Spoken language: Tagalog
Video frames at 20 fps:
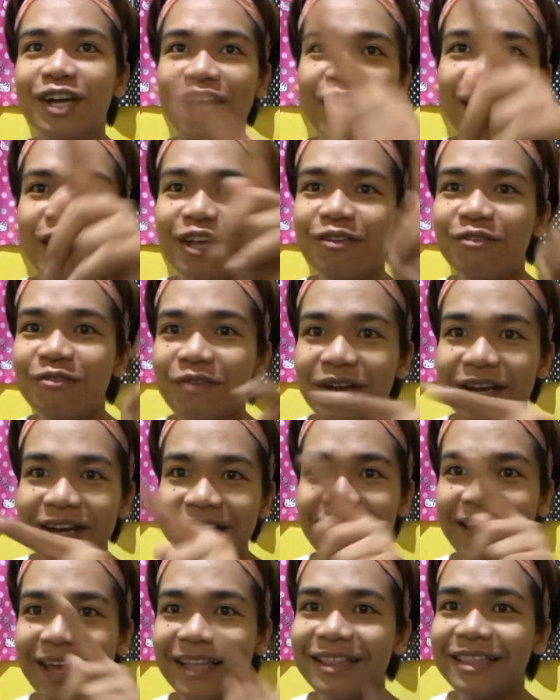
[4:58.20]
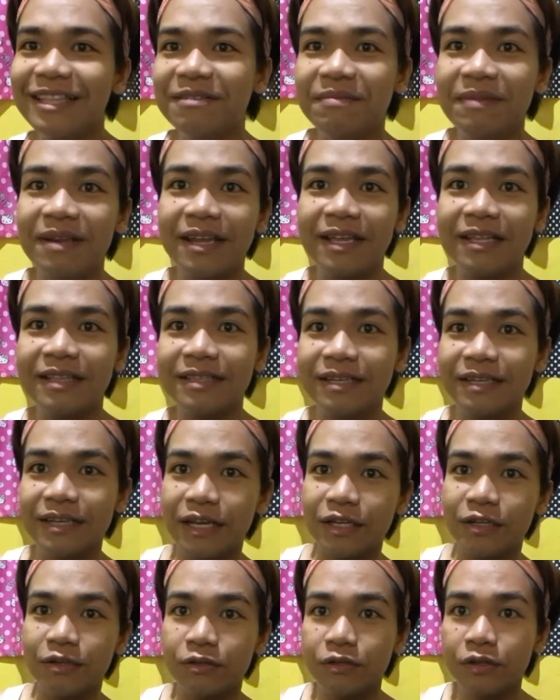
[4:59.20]
tsaka yung ring light na maliit na
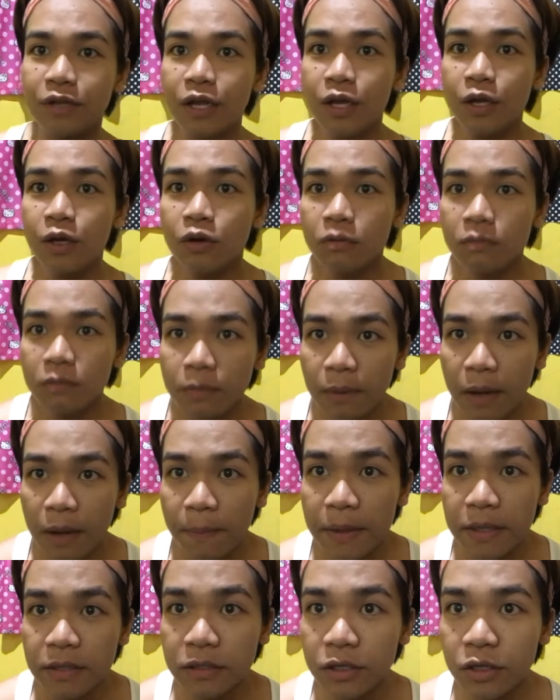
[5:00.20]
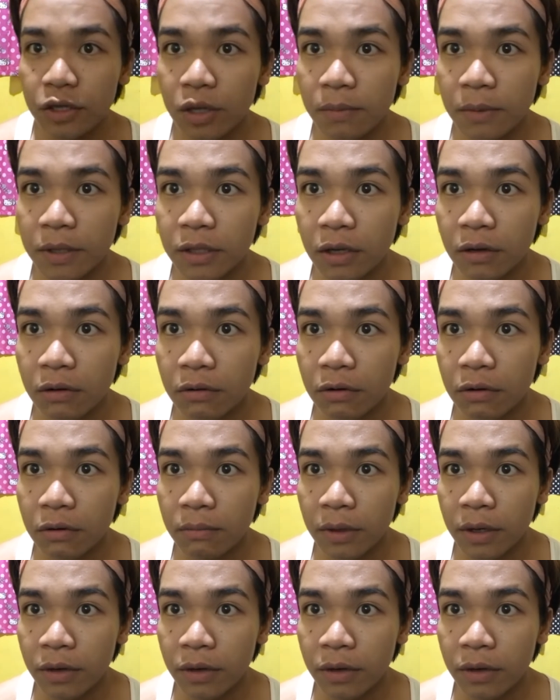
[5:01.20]
ganun. Kung mapapansin nyo yung mata ko, oh,